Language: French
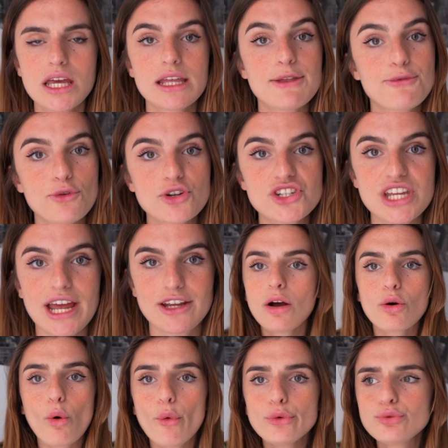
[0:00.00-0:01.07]
il faut que j'y aille.
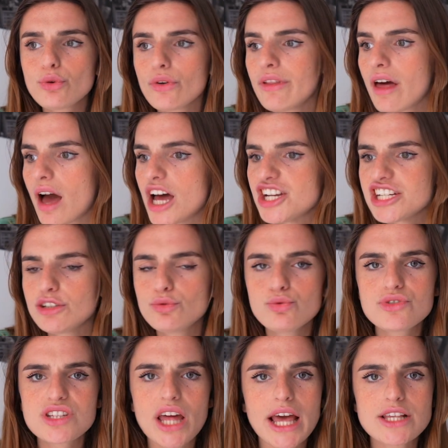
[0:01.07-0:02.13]
Gros tournage et tout,
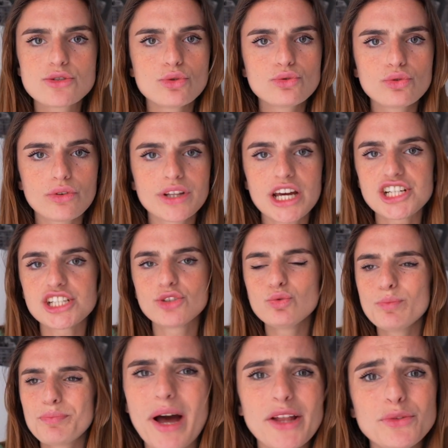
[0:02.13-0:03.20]
stress de tournage et tout,
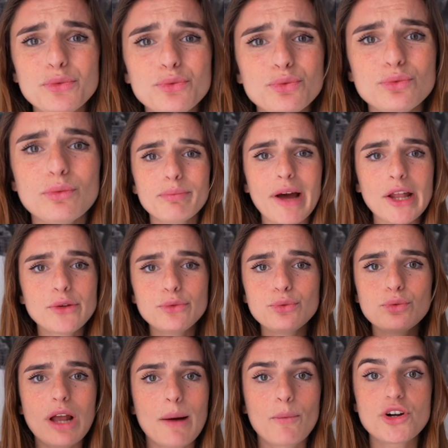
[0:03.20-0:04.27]
pas du tout, pas du
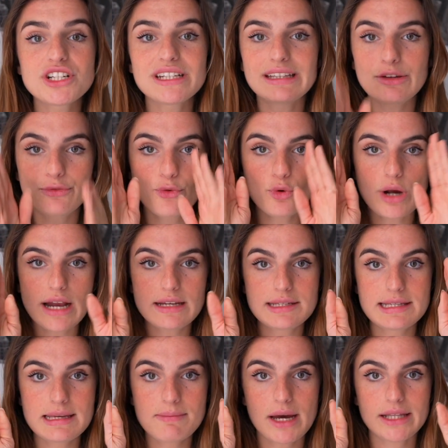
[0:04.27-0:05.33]
tout là. Moi, j'étais
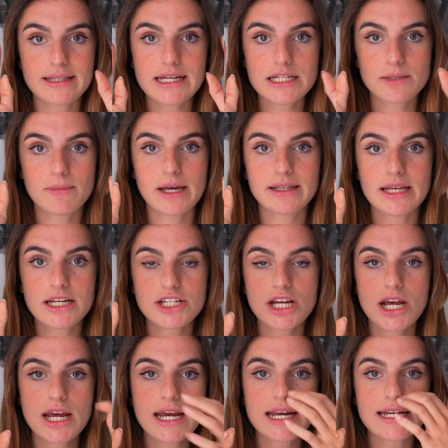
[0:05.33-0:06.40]
focalisée manège, manège.
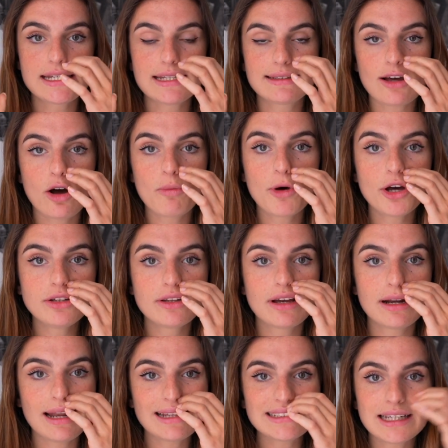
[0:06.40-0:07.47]
J'étais en mode
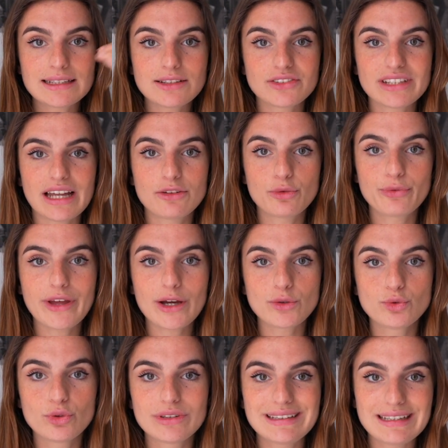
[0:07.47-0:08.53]
là, t'es en train de faire
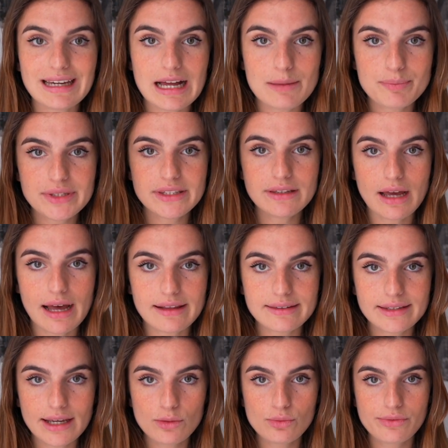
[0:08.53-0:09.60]
une thérapie à
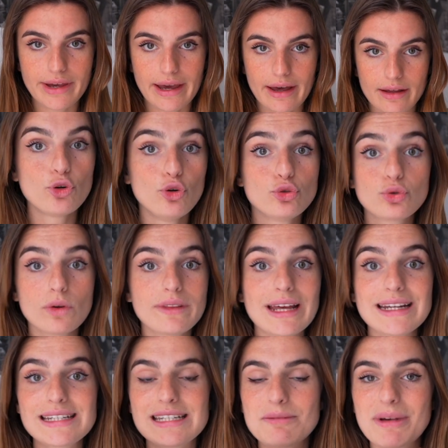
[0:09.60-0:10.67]
ciel ouvert. Le tournage s'est